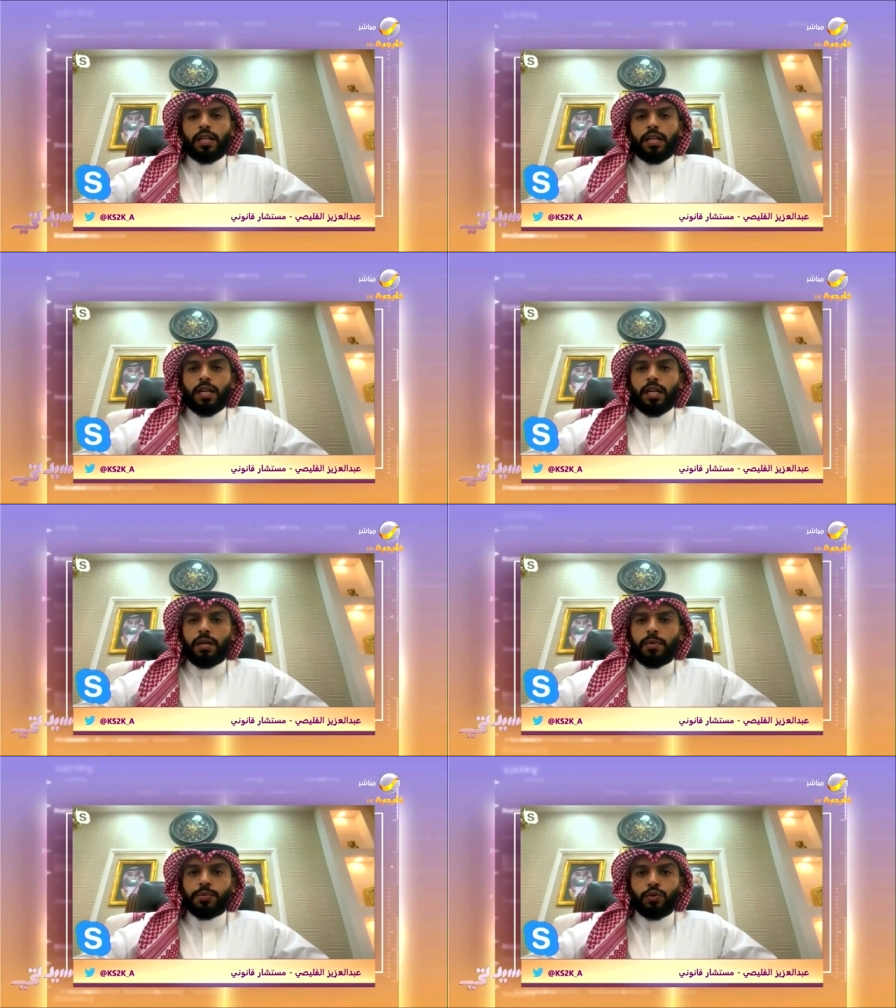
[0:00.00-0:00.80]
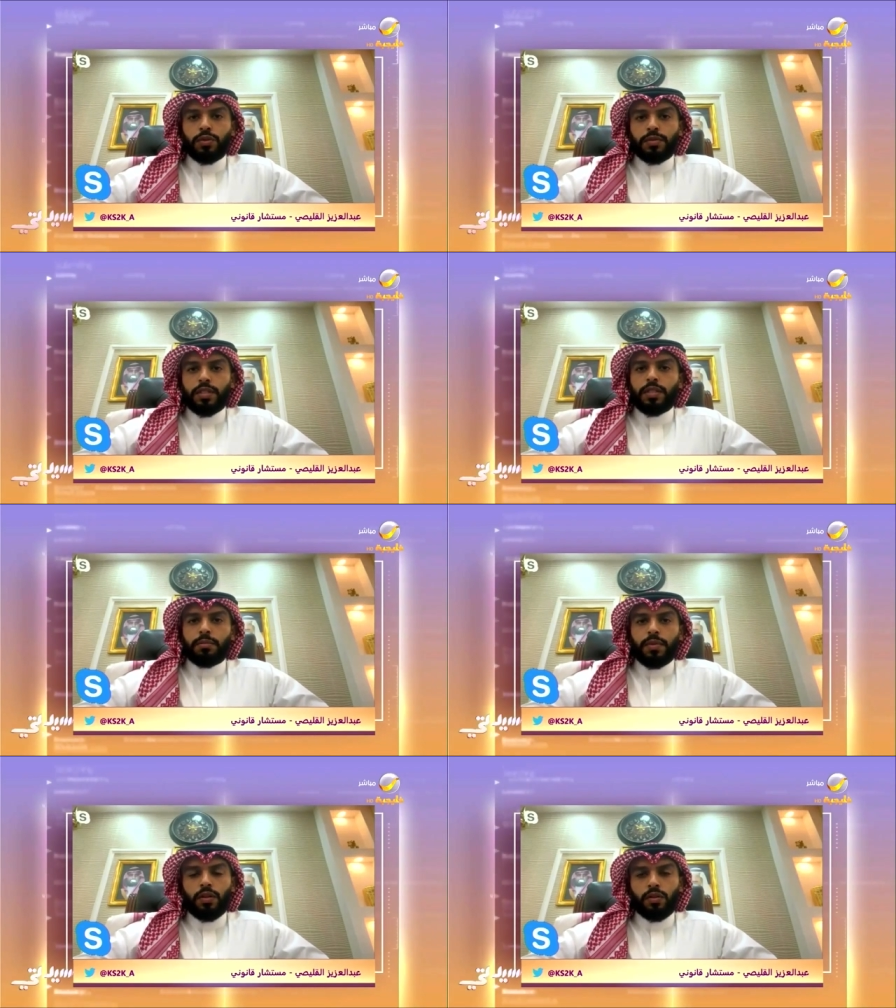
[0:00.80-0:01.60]
آه، مبسوط جدا
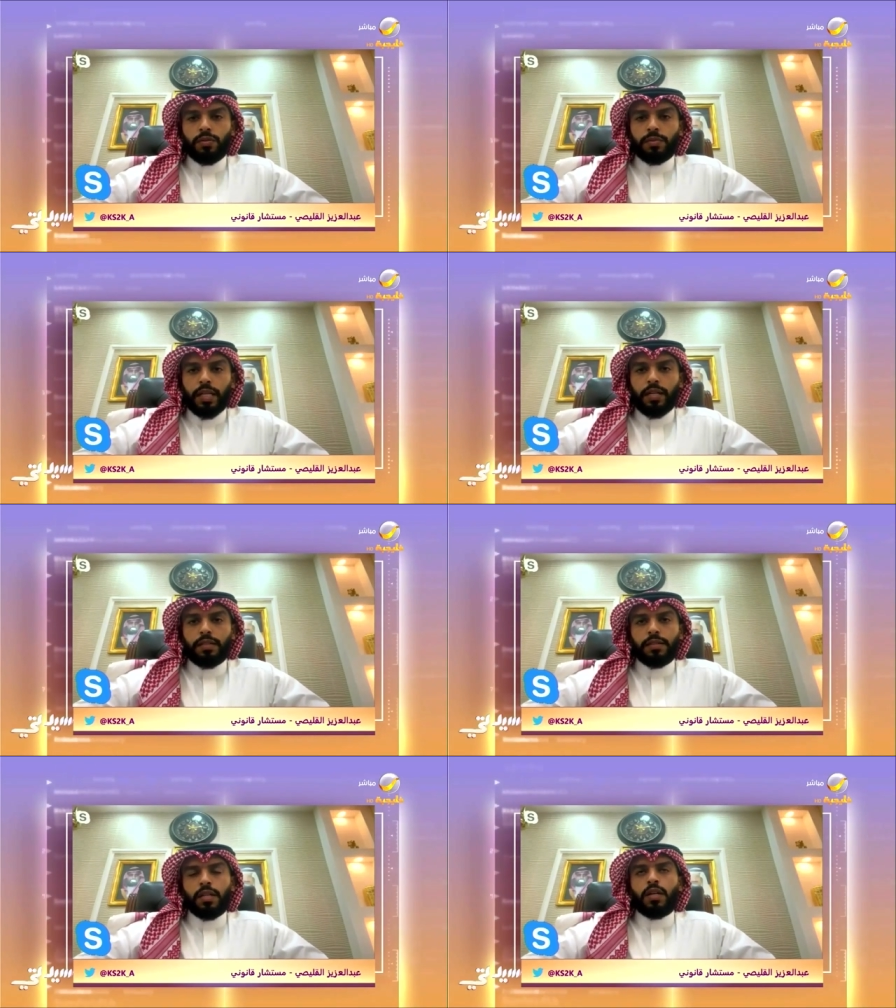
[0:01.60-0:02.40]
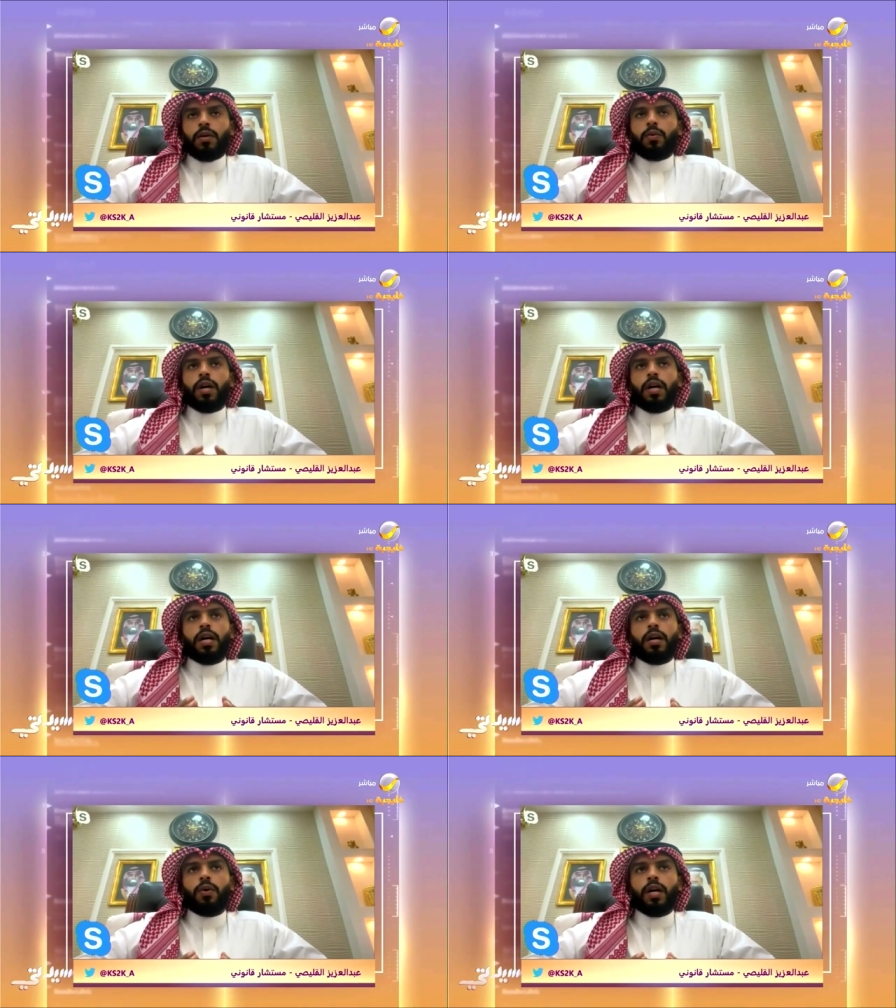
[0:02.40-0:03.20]
بالحكم كان
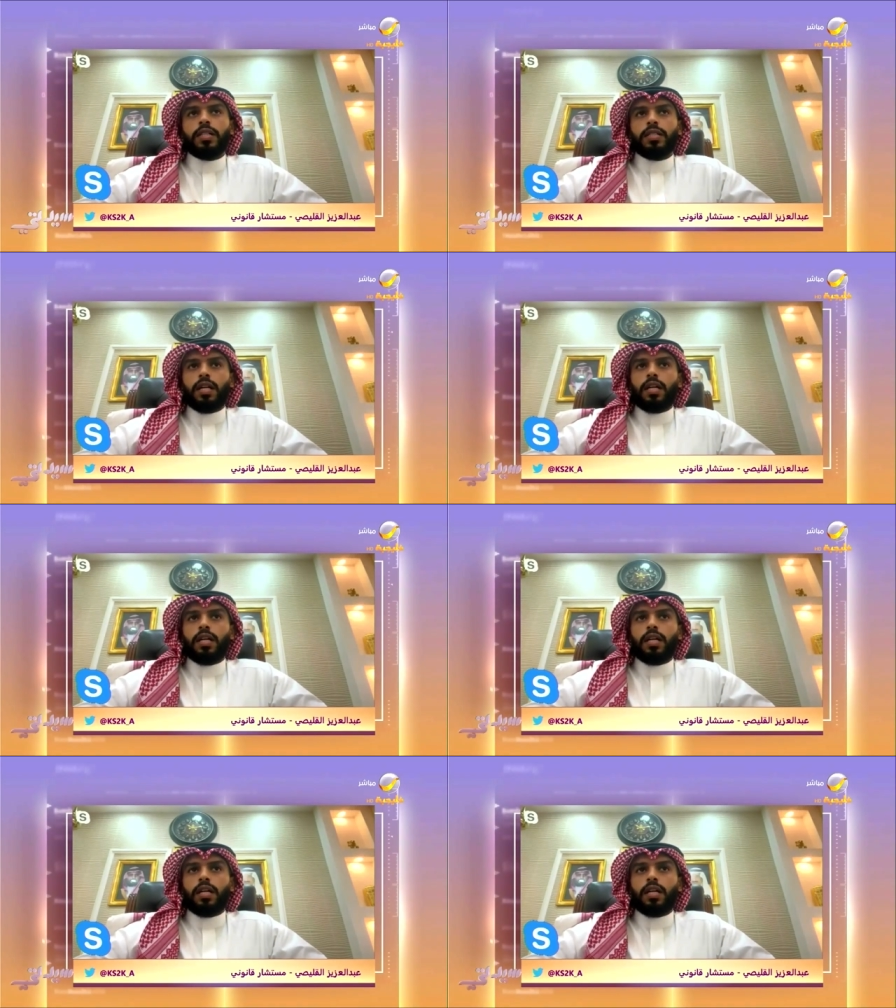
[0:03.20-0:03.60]
ووالد